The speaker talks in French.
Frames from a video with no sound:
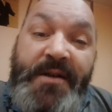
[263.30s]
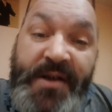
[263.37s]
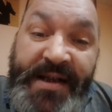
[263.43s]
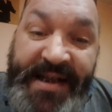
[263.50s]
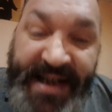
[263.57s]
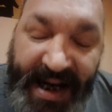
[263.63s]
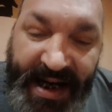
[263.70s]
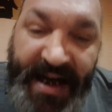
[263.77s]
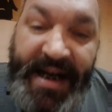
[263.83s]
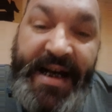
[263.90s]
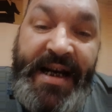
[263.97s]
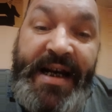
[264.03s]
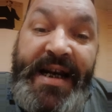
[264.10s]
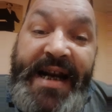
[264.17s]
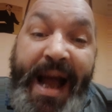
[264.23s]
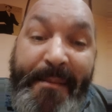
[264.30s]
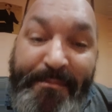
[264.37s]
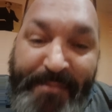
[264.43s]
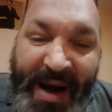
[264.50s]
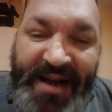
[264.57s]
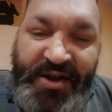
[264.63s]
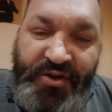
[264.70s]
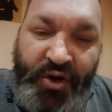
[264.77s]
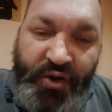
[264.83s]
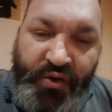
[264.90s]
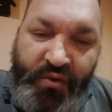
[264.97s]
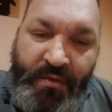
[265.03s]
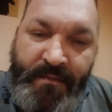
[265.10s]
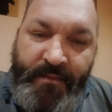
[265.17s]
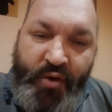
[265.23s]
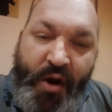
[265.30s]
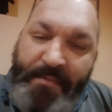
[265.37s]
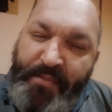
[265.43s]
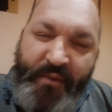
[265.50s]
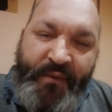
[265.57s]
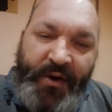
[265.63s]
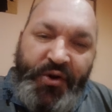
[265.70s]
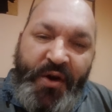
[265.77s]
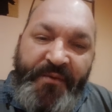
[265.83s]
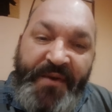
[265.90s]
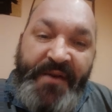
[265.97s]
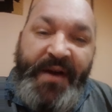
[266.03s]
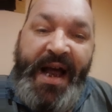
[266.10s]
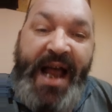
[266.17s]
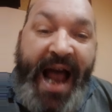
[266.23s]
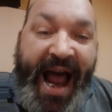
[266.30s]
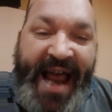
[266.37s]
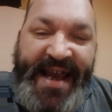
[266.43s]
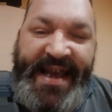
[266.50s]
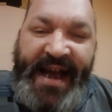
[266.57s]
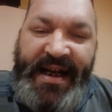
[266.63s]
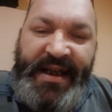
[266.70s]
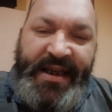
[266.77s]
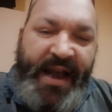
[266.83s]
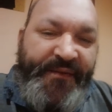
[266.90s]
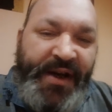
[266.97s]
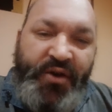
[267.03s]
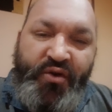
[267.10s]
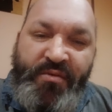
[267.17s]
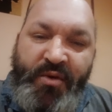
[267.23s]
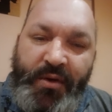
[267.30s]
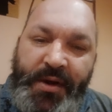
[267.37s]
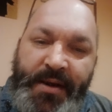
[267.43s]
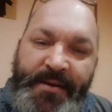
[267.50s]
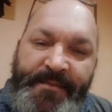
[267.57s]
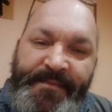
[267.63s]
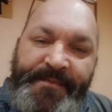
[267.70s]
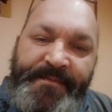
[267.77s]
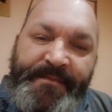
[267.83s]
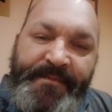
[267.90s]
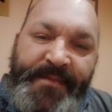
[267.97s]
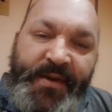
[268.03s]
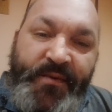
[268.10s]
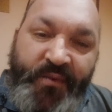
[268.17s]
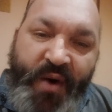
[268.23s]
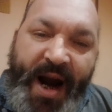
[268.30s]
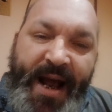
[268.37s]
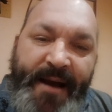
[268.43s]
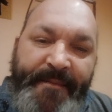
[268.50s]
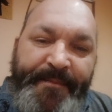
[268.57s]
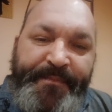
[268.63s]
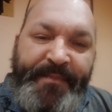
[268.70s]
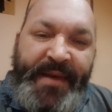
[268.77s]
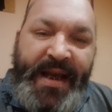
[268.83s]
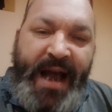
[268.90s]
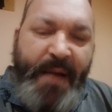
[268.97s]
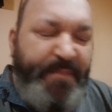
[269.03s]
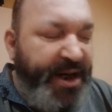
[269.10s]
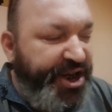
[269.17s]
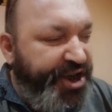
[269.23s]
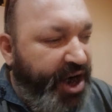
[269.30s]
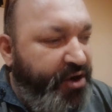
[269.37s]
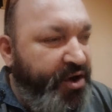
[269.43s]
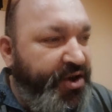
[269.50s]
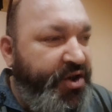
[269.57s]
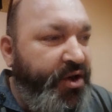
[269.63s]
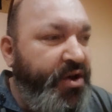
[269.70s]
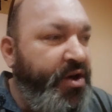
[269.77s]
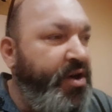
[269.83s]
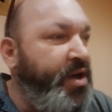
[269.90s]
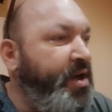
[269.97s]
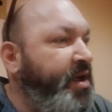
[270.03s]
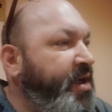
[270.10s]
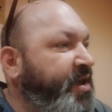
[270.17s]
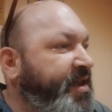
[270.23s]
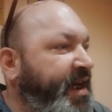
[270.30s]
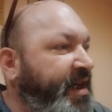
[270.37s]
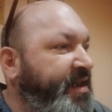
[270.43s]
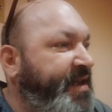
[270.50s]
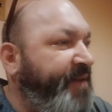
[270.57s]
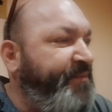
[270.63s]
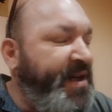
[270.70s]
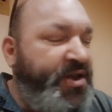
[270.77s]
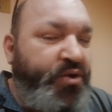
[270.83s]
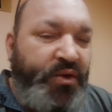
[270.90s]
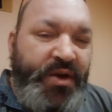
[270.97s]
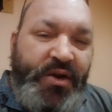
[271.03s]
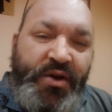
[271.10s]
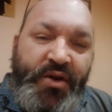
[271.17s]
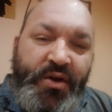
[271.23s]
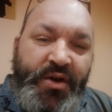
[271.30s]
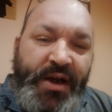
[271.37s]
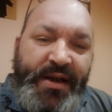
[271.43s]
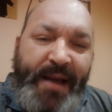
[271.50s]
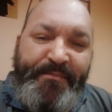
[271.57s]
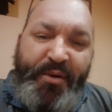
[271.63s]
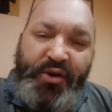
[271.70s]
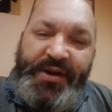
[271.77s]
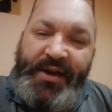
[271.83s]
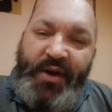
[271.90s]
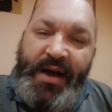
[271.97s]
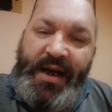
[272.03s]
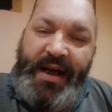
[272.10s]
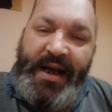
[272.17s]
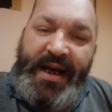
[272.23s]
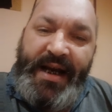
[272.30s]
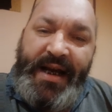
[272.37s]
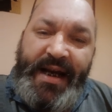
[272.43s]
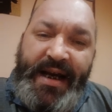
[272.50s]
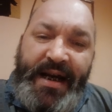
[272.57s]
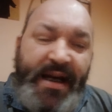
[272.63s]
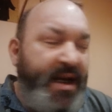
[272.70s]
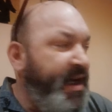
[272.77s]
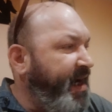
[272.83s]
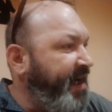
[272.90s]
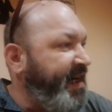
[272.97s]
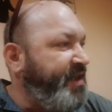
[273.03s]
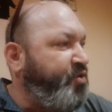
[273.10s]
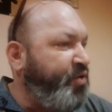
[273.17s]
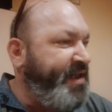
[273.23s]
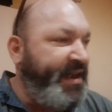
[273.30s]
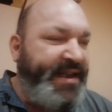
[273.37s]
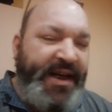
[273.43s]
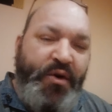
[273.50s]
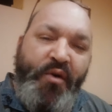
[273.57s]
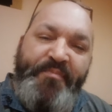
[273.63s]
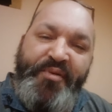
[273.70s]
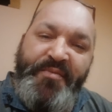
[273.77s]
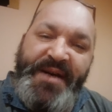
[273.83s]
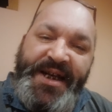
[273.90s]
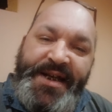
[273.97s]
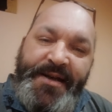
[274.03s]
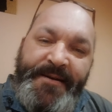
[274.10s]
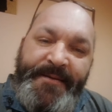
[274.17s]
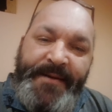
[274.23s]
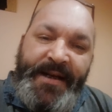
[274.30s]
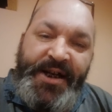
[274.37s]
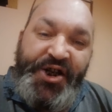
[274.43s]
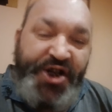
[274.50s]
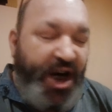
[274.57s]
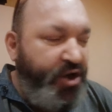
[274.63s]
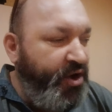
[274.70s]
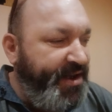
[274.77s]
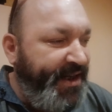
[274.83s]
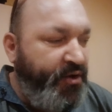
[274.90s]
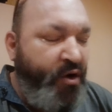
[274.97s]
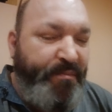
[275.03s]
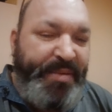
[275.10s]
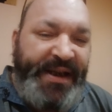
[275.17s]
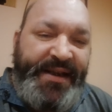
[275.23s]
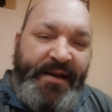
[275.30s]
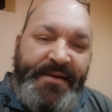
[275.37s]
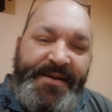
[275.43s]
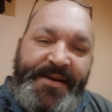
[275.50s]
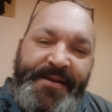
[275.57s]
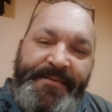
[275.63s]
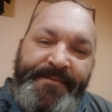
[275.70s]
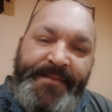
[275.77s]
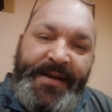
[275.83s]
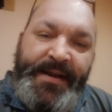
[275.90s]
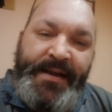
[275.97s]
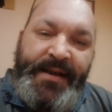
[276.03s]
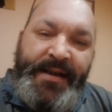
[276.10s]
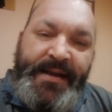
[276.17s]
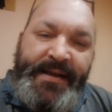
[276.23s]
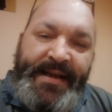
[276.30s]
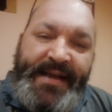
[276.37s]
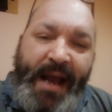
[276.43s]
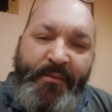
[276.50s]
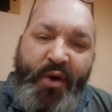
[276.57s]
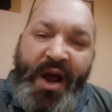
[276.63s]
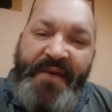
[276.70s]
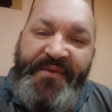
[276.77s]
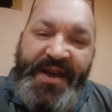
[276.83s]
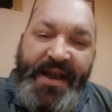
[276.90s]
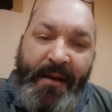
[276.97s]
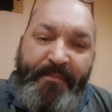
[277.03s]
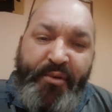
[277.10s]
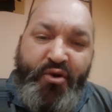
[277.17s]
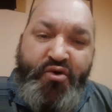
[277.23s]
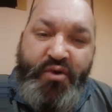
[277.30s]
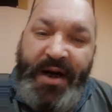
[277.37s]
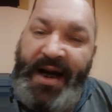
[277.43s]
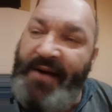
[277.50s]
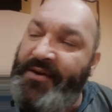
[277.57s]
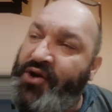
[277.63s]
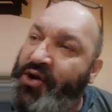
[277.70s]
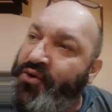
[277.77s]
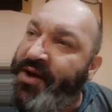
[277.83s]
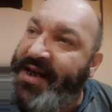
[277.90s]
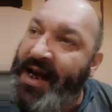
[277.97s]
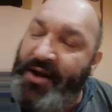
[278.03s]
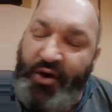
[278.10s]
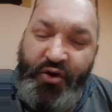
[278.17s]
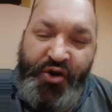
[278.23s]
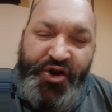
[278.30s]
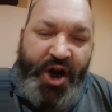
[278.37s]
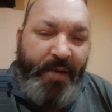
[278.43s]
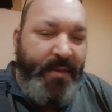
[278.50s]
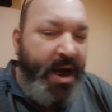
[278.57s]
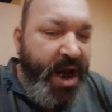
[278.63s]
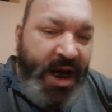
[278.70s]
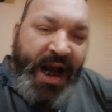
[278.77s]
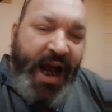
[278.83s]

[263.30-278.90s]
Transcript: c'est la base de tout, le pouvoir de vivre à égalité avec tout le monde. Voilà. Après, chacun sa, façon d'apporter à, la société et au public. Chacun ses compétences. Ça sera moins évident pour courir avec celui qui a qu'une jambe